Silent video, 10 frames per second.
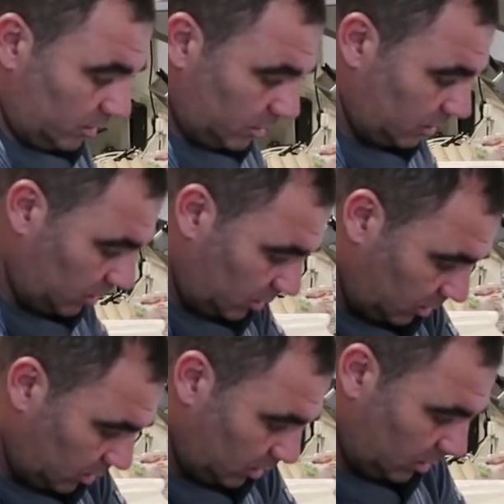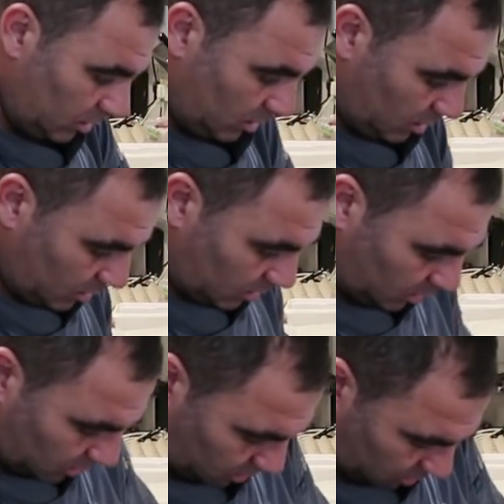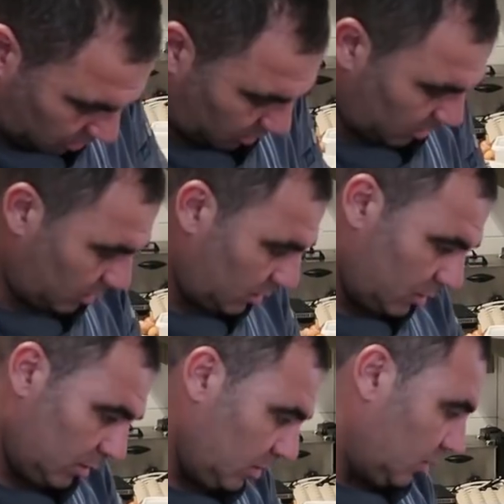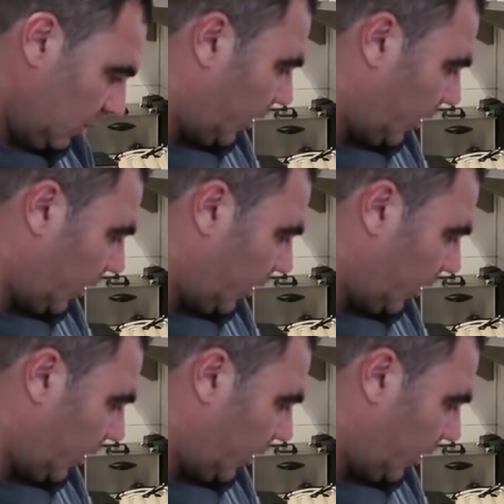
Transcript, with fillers: casi 6 que estoy acá, eh, en Londres.